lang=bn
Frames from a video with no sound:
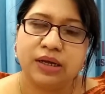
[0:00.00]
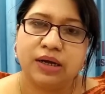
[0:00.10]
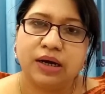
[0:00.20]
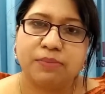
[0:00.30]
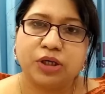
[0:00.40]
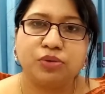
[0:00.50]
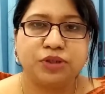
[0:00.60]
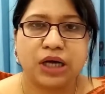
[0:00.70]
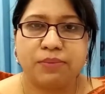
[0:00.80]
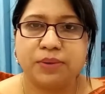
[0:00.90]
আমরা খুব
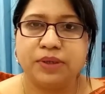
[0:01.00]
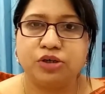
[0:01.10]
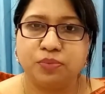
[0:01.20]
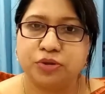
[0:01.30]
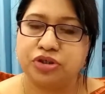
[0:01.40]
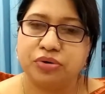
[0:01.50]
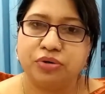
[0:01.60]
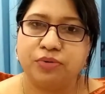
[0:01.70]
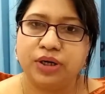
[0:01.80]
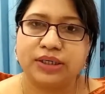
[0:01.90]
স্বাভাবিক উপসর্গ
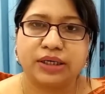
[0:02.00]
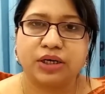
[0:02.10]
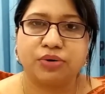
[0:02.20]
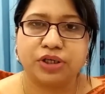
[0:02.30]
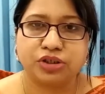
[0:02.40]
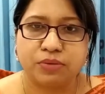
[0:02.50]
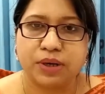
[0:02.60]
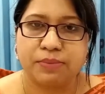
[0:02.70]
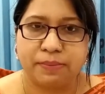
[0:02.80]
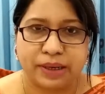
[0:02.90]
বলে এটাকে অনেক
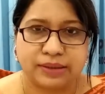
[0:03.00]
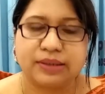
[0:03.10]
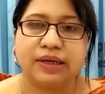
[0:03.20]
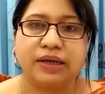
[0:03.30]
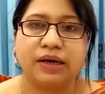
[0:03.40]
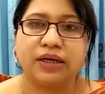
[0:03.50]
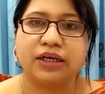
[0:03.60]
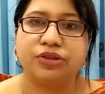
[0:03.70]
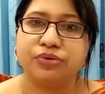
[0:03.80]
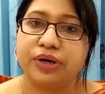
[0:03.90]
সময় আমরা পাত্তা দিই না
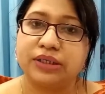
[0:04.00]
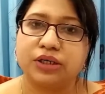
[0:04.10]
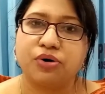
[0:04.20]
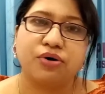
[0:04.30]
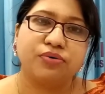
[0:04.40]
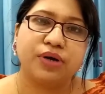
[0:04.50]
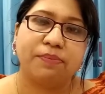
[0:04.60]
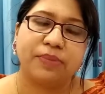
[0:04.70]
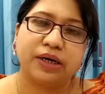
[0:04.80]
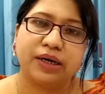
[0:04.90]
কিন্তু এটা কখন
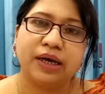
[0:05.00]
আপনাকে